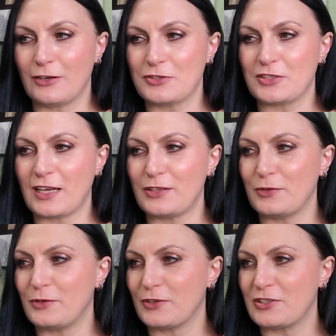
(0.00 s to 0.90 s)
O
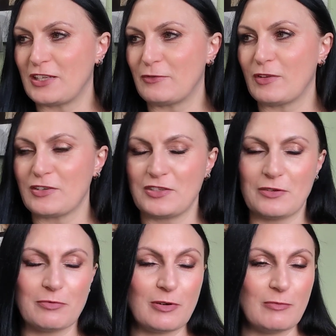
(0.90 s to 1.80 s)
czytaniu, o czytaniu na razie
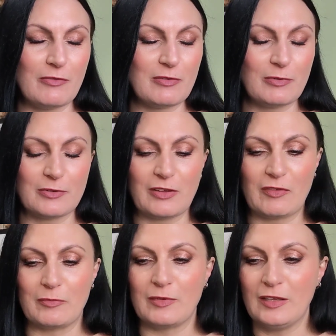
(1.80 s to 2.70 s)
nie było mowy, bo nie
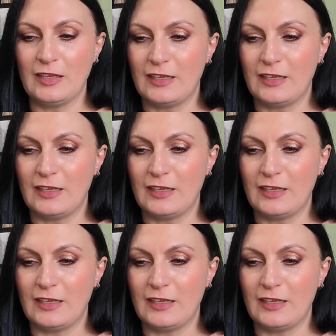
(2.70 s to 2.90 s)
wiem,